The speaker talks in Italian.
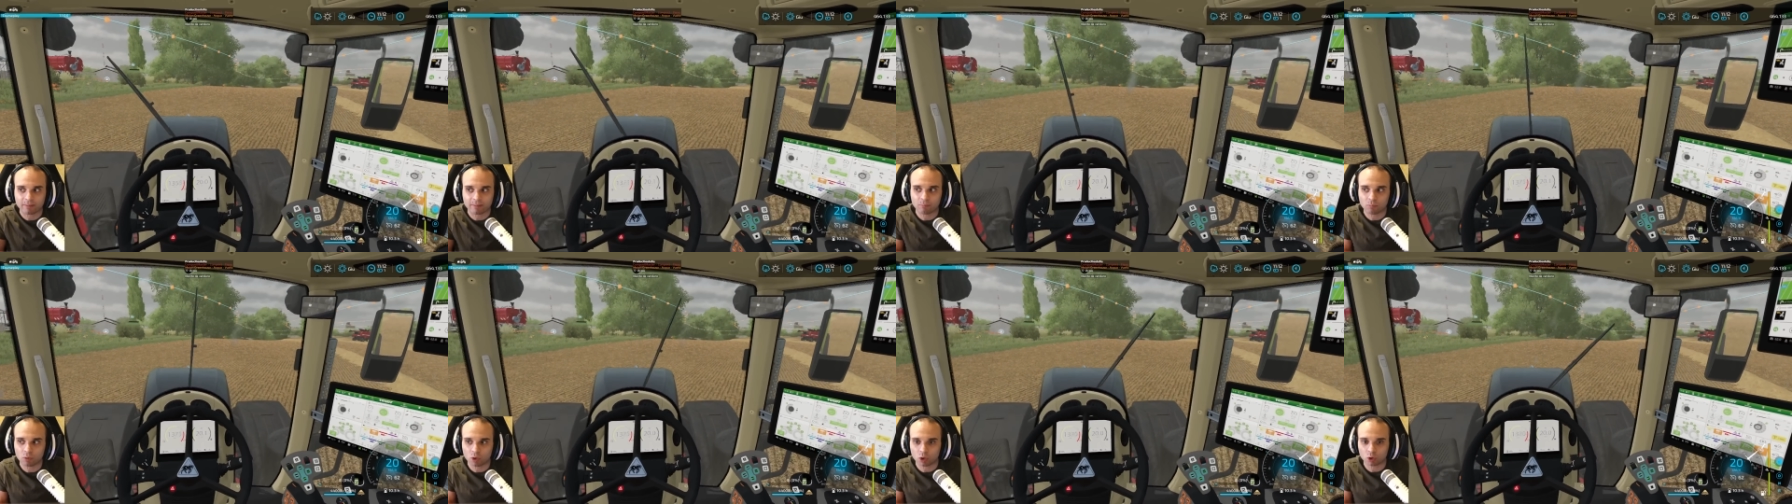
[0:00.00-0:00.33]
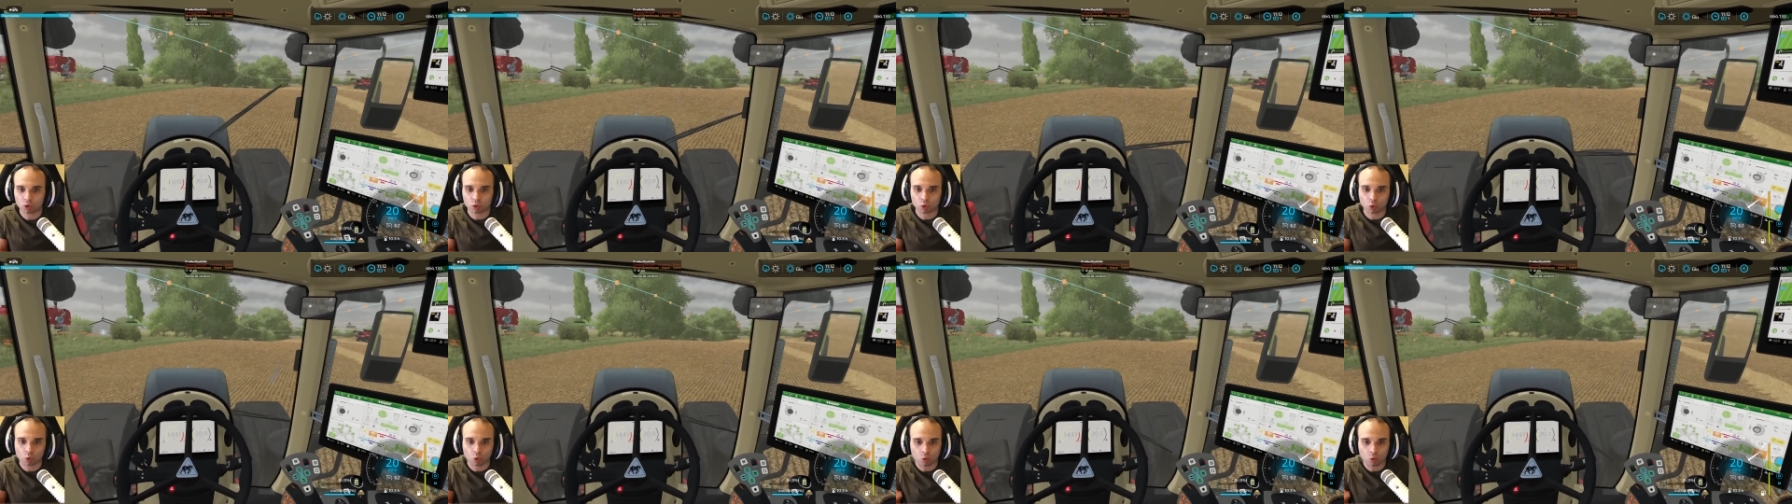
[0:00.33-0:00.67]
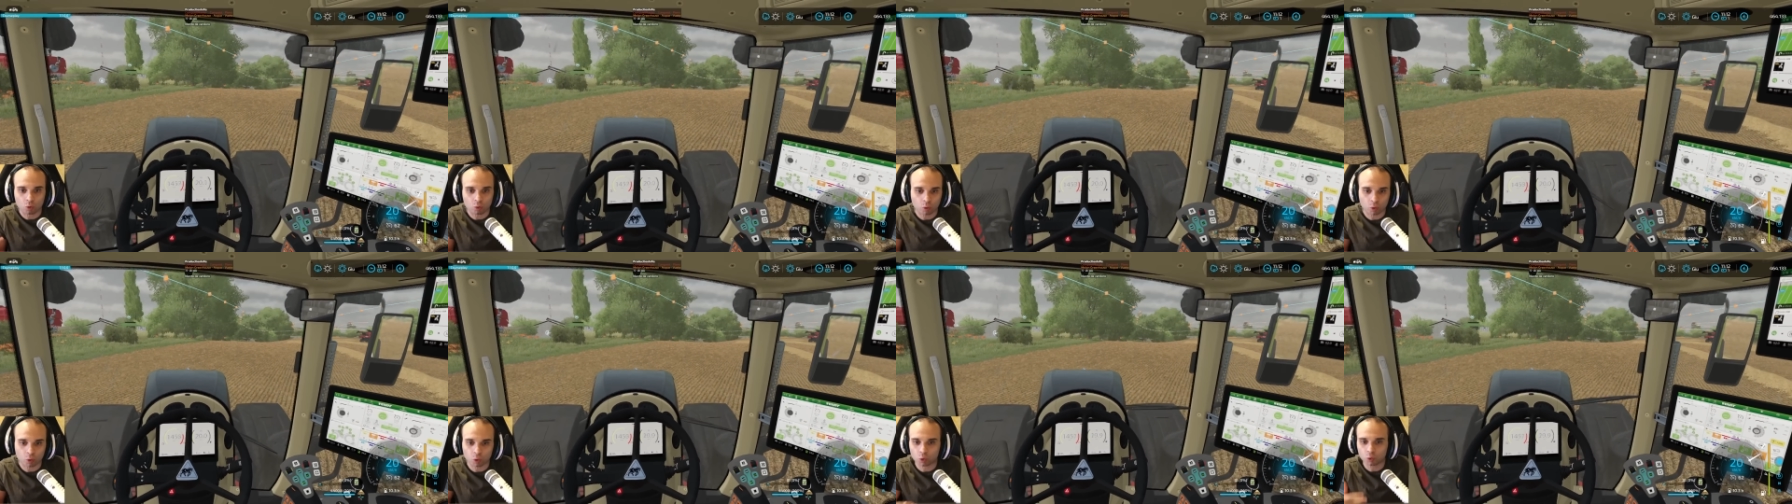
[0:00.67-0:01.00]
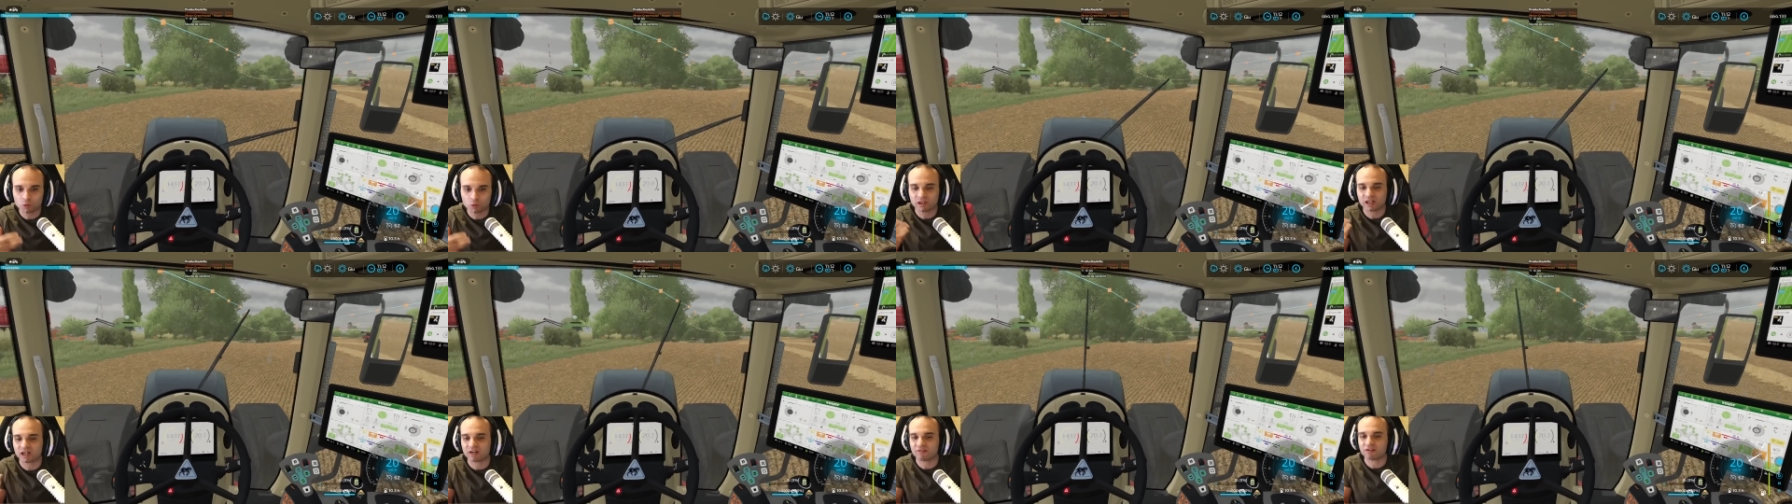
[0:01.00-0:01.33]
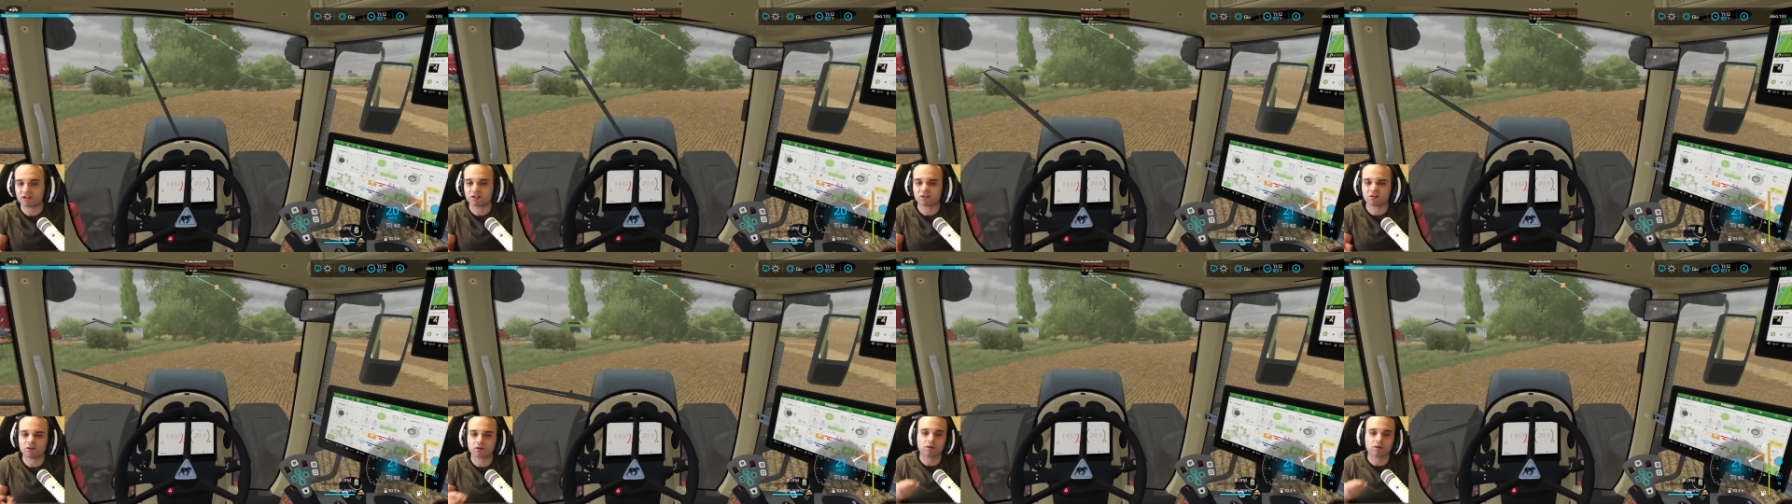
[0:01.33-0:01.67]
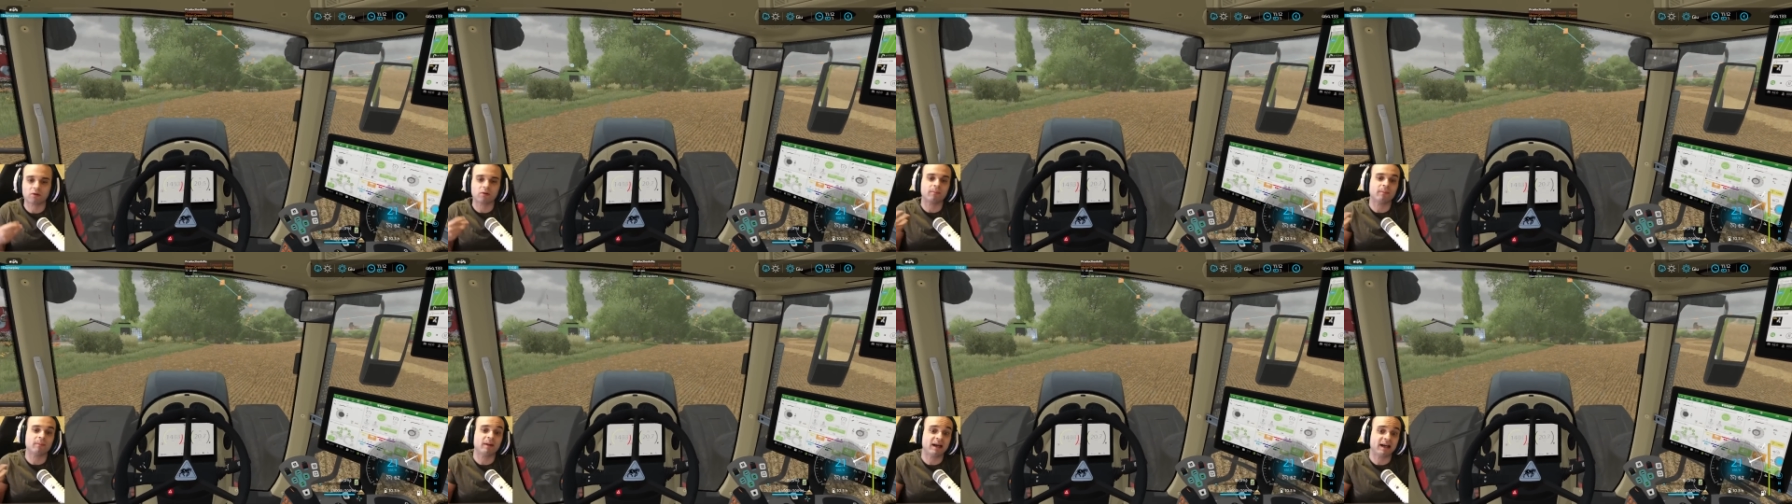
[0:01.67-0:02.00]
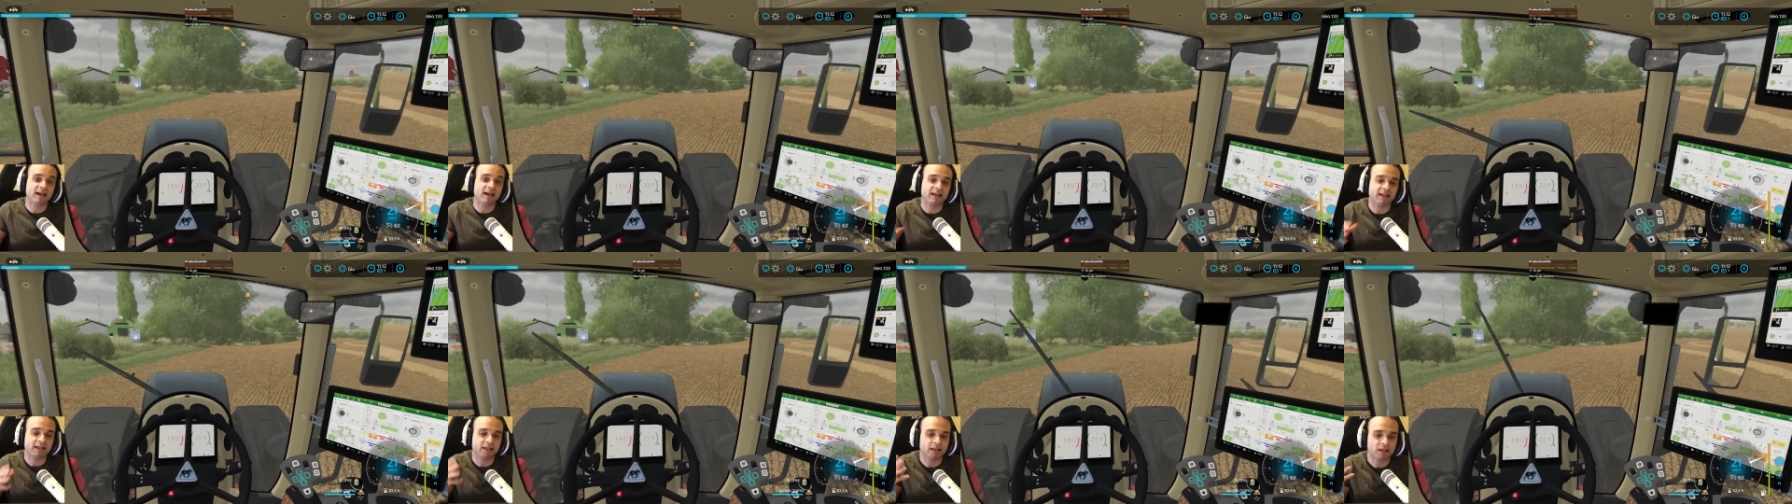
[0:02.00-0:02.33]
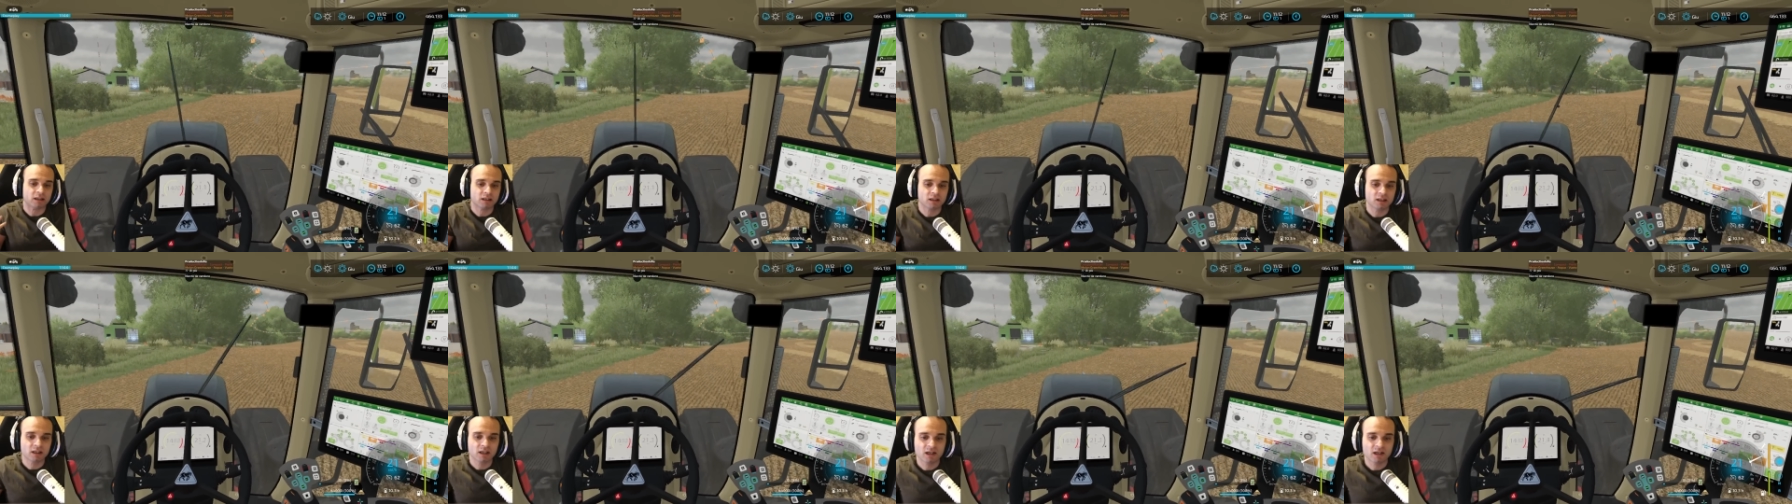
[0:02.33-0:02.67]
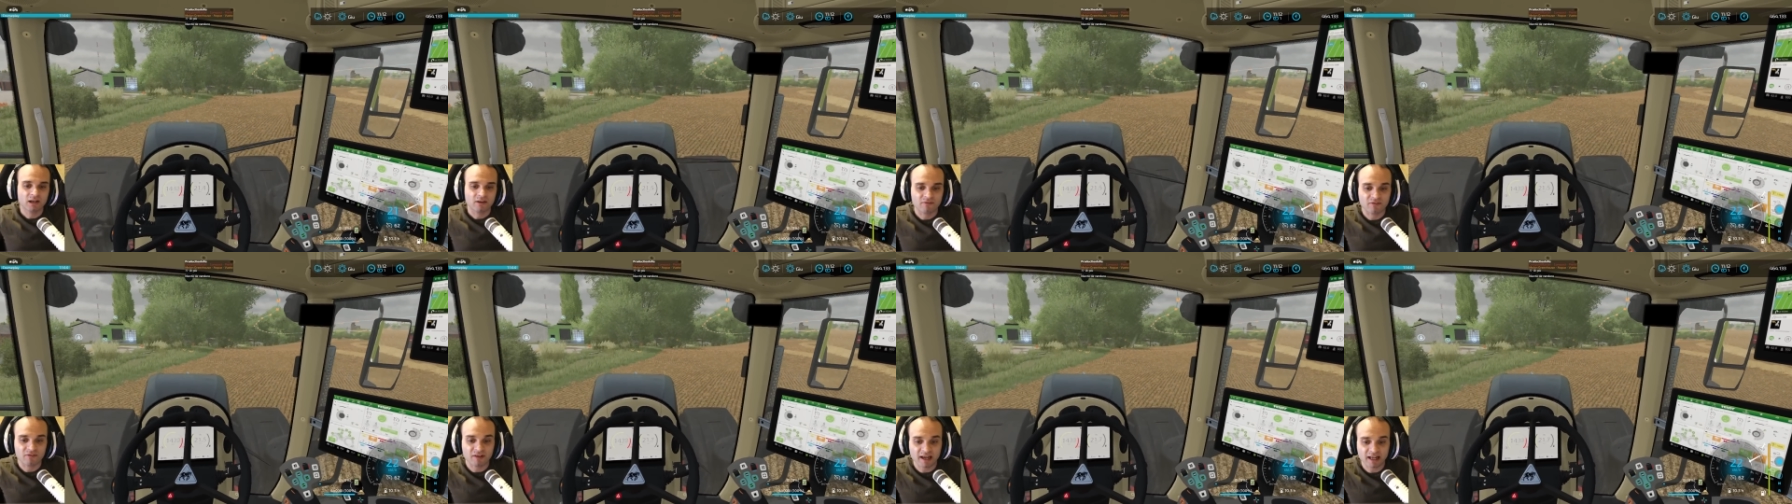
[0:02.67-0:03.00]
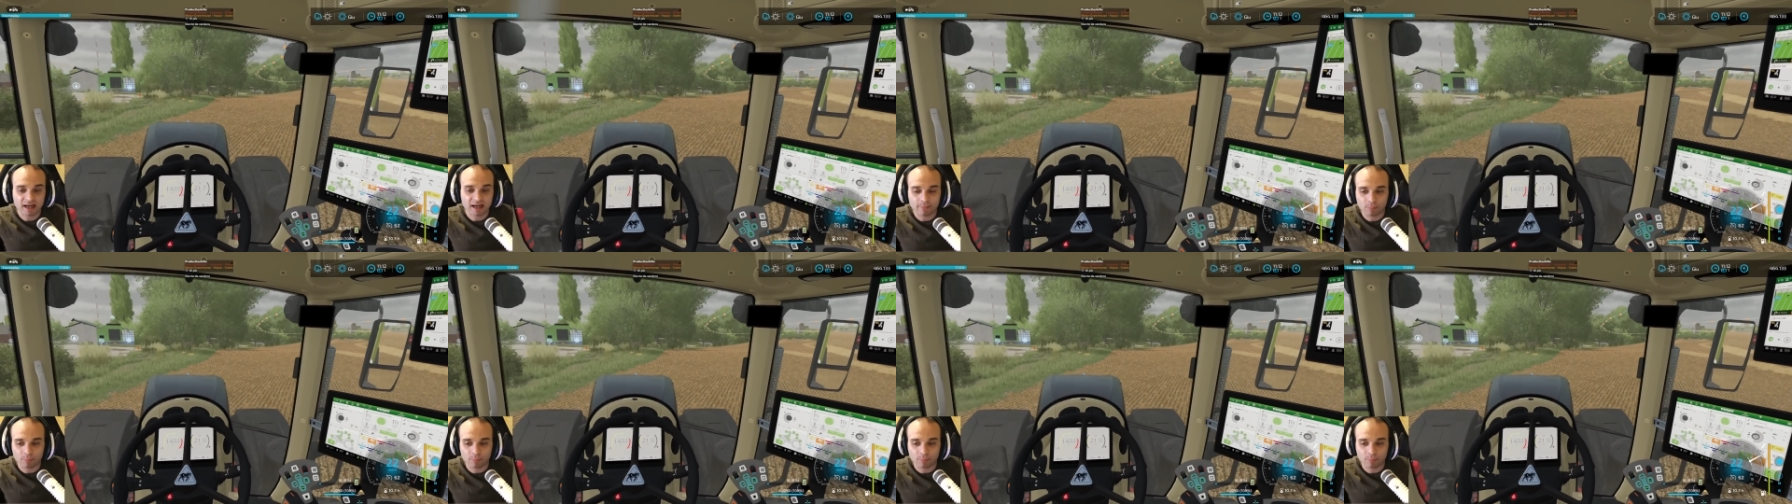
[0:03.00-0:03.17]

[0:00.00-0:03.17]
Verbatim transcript: modo concludere visto che ormai viene